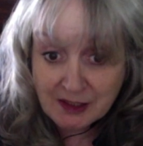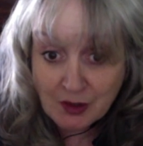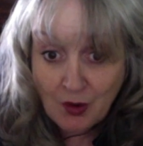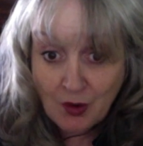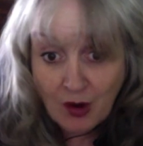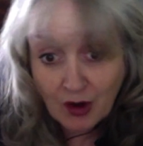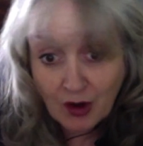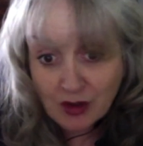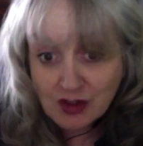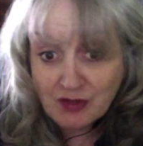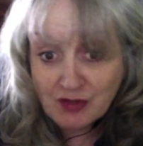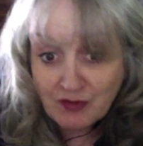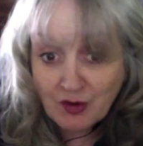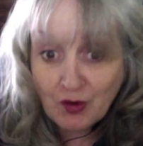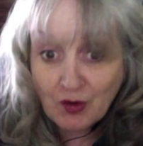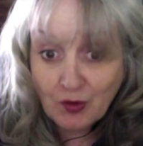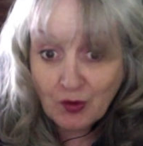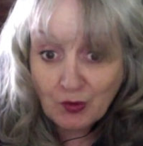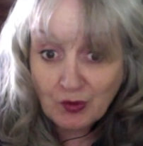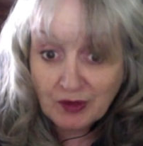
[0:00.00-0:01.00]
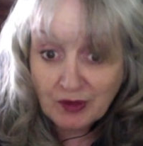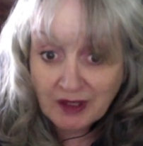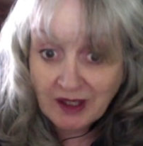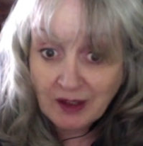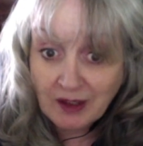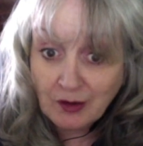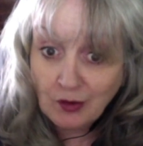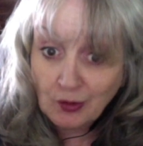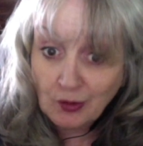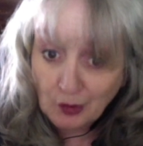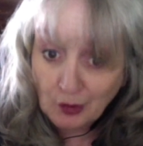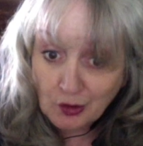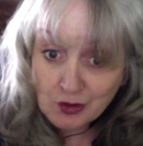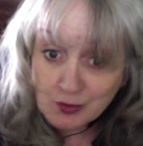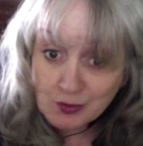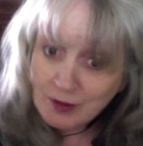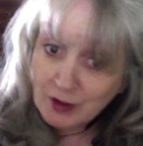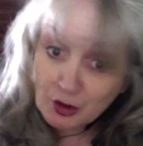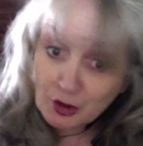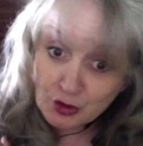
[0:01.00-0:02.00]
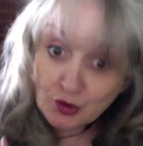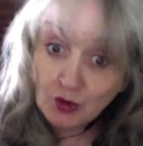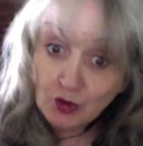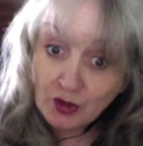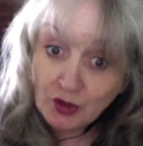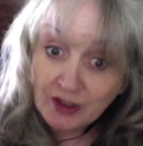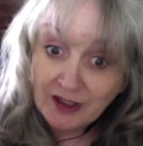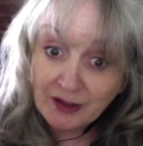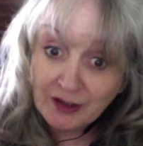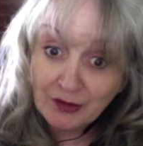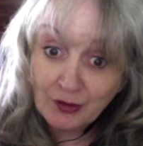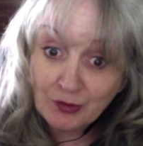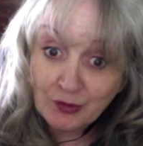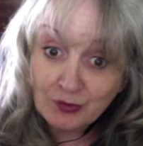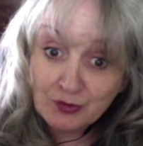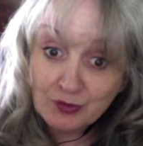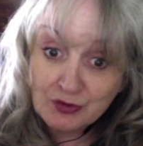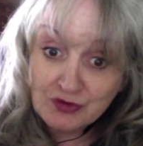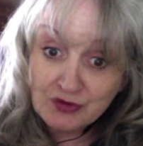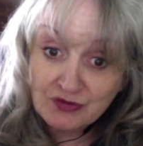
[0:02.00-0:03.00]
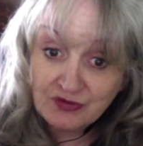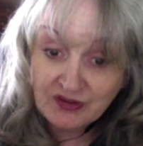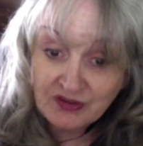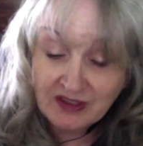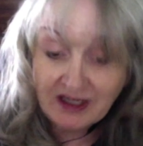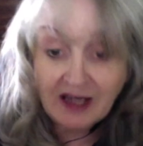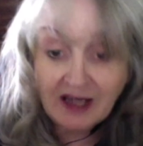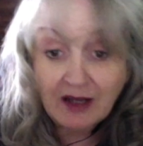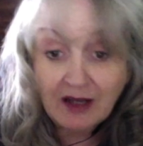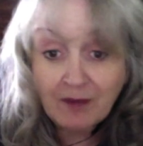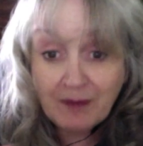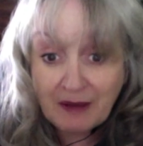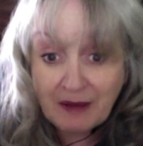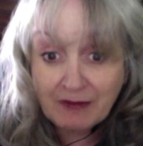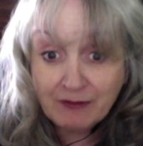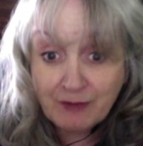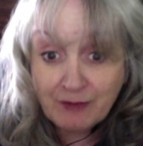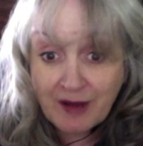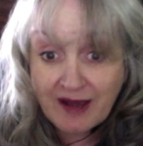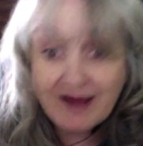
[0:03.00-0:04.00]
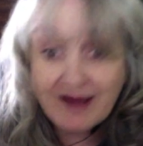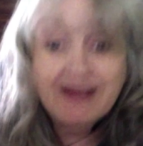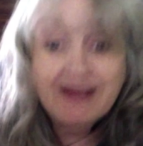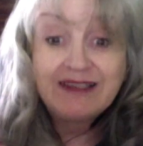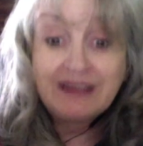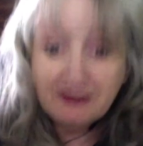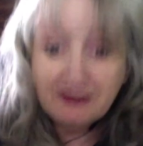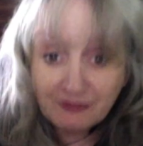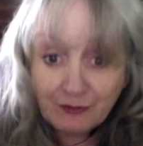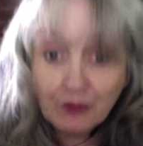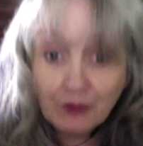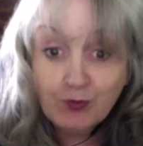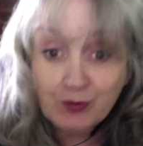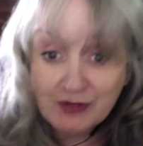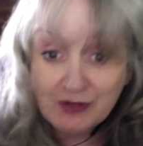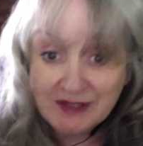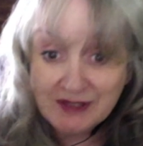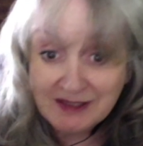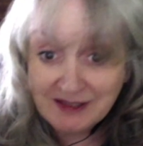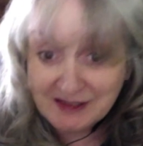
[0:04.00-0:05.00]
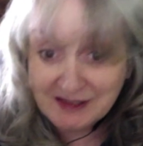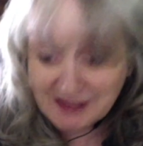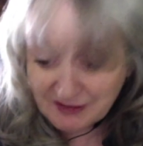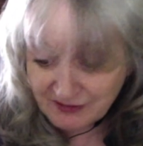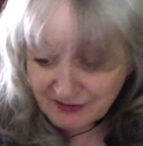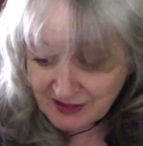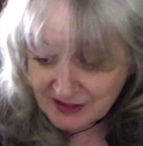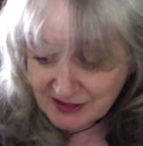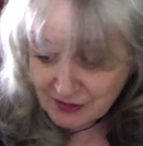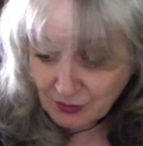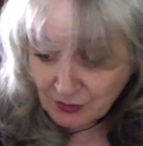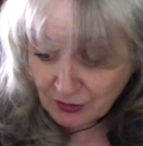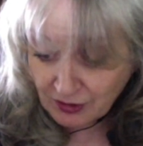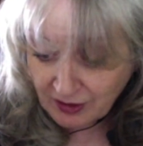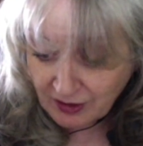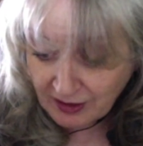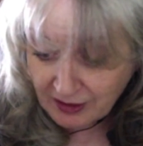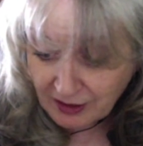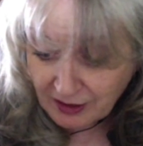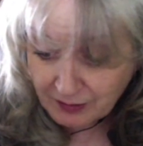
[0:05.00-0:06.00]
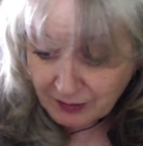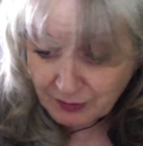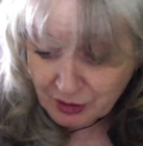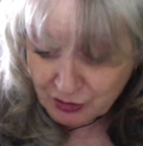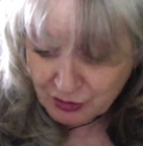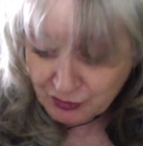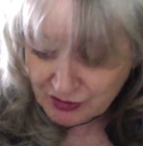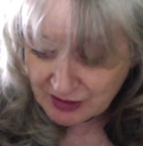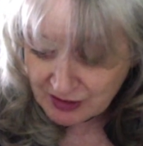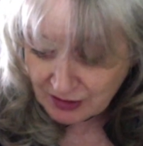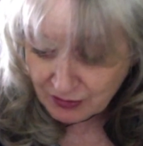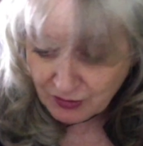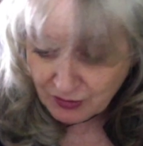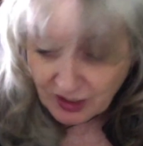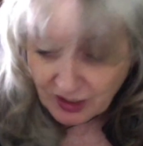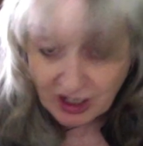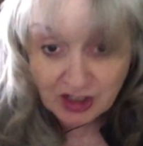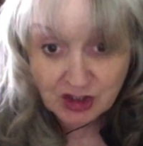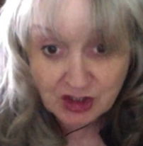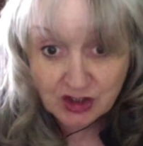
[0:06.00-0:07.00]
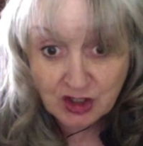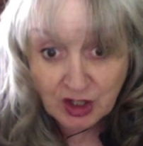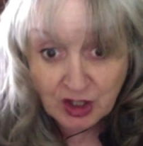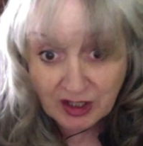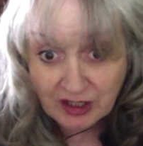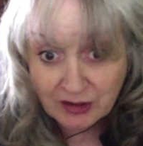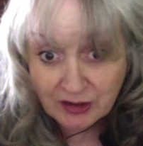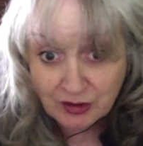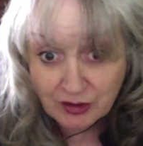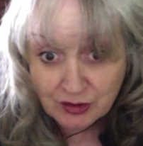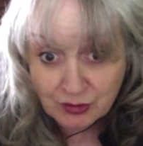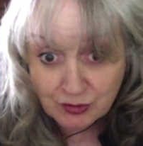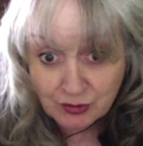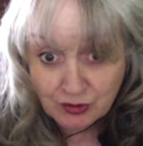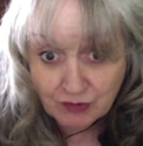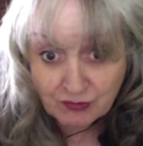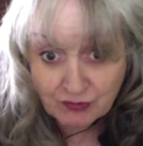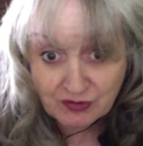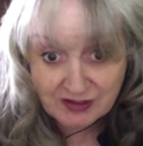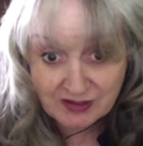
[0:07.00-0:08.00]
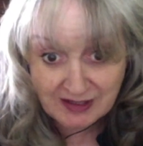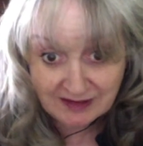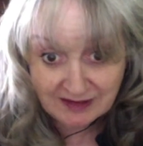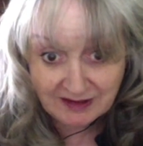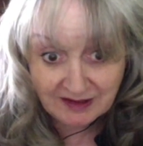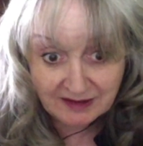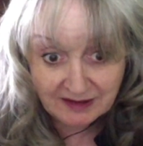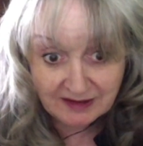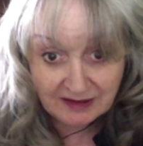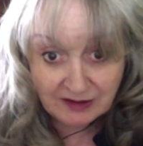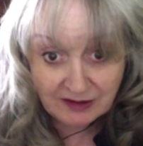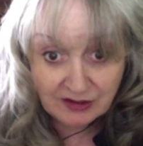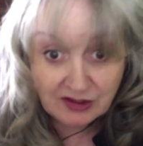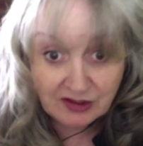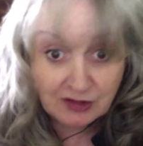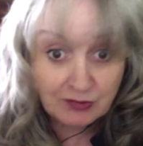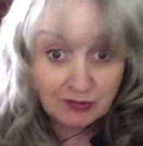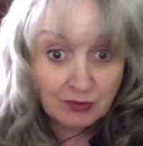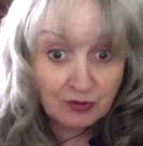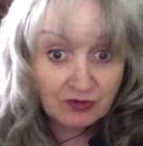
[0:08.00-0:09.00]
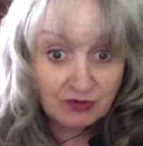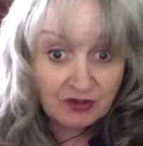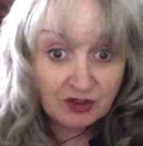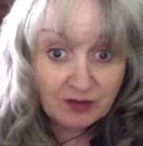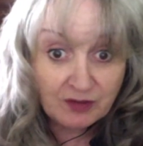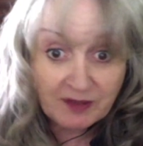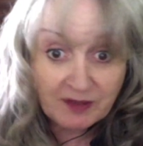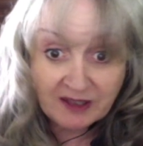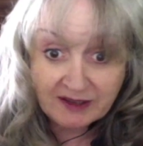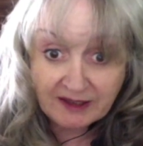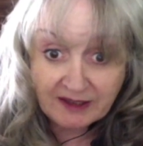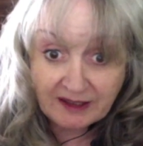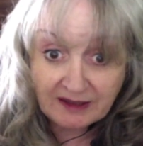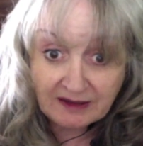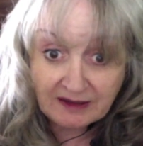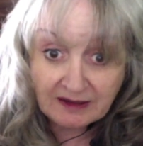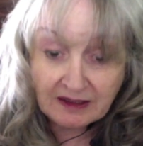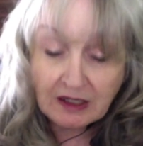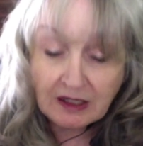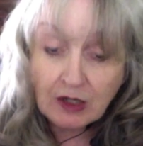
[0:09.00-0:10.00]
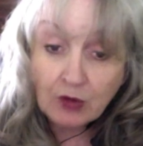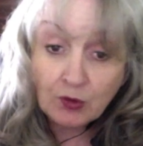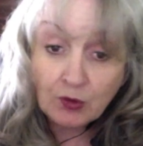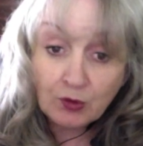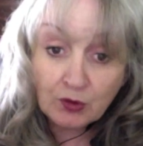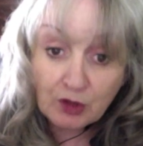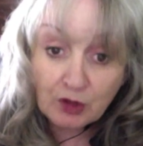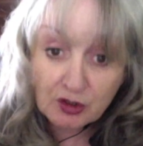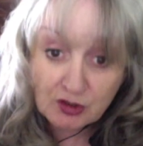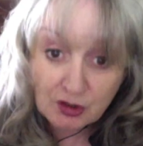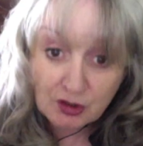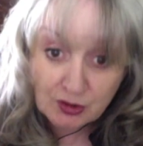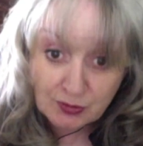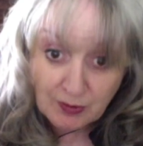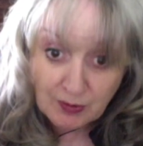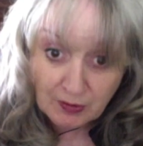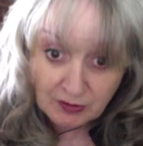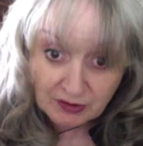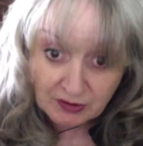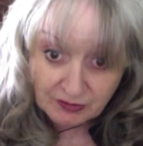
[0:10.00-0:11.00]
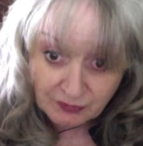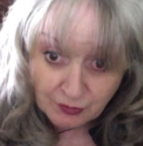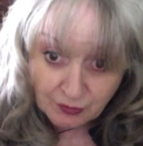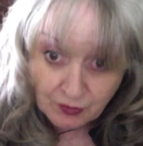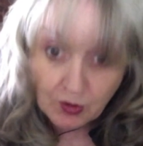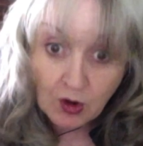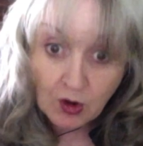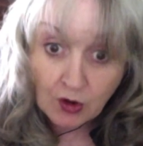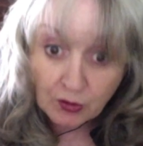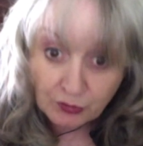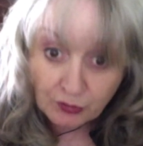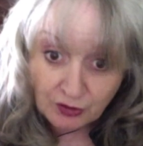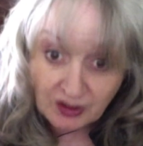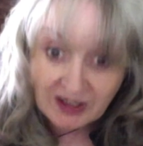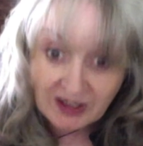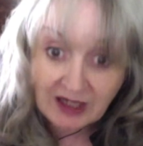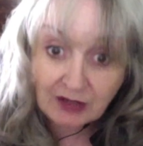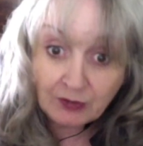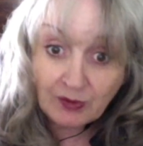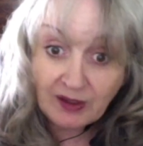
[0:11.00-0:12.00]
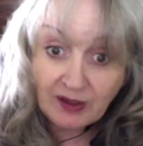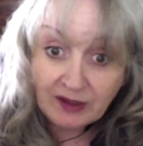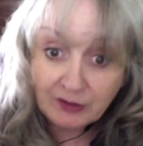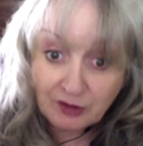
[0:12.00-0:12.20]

à recevoir un courriel qu'on reçoit lorsqu'on a quelqu'un au bout du fil. Alors parfois, il faut pousser de cette façon-là. Alors moi, je vous encourage, s'il y a quelque chose que vous attendez, que ce soit gouvernemental ou que ce soit au niveau de la loi, de